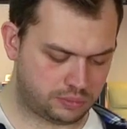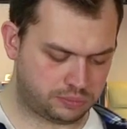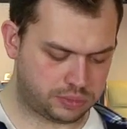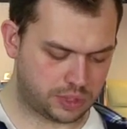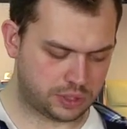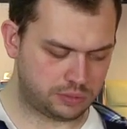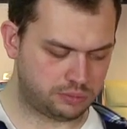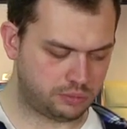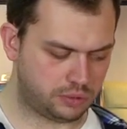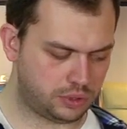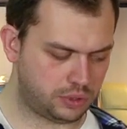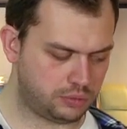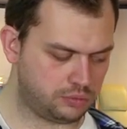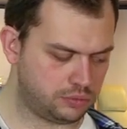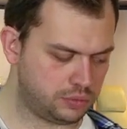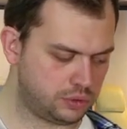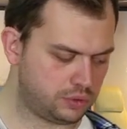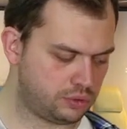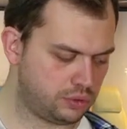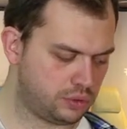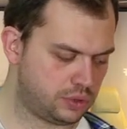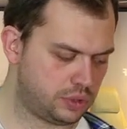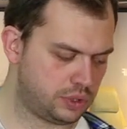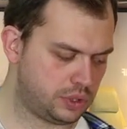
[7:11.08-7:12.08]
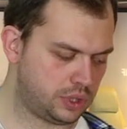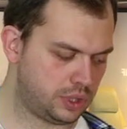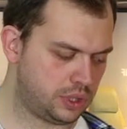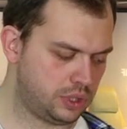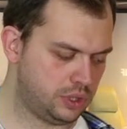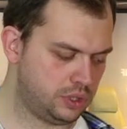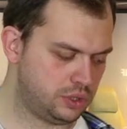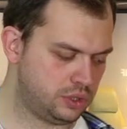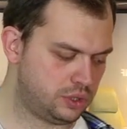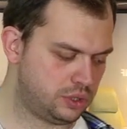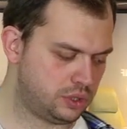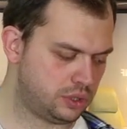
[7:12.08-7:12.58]
Посмотрим, что же
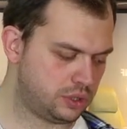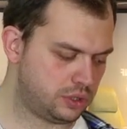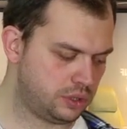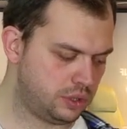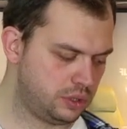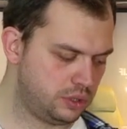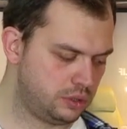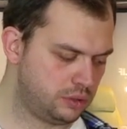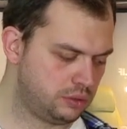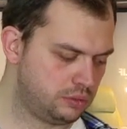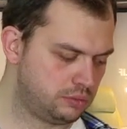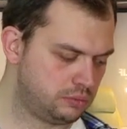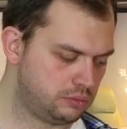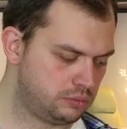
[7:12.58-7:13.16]
такие чехлы.